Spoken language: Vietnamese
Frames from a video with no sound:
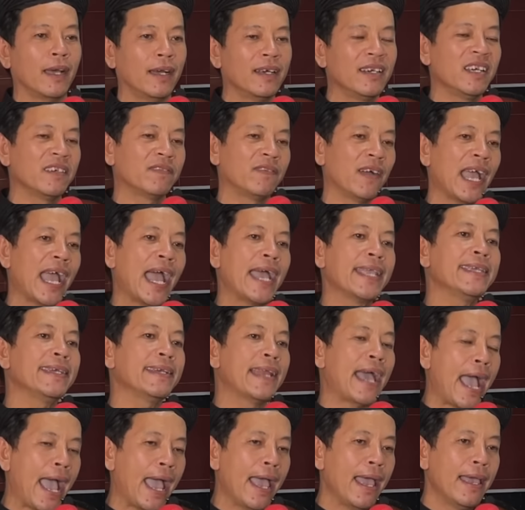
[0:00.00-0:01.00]
từ đức phật a
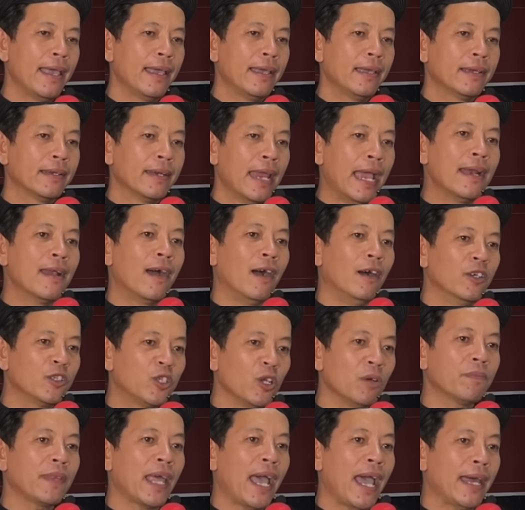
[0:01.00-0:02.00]
di đà để rồi
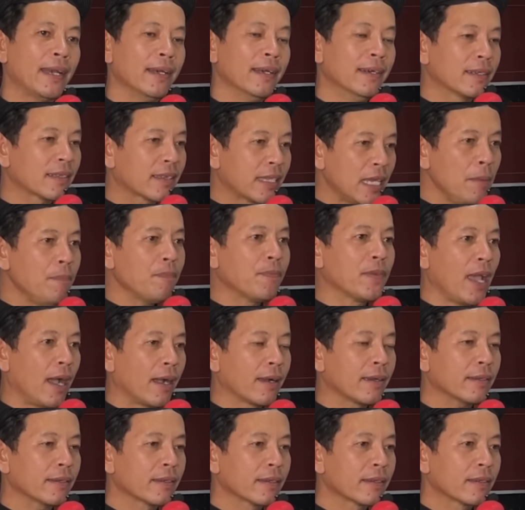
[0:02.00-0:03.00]
chúng ta được tiếp nhận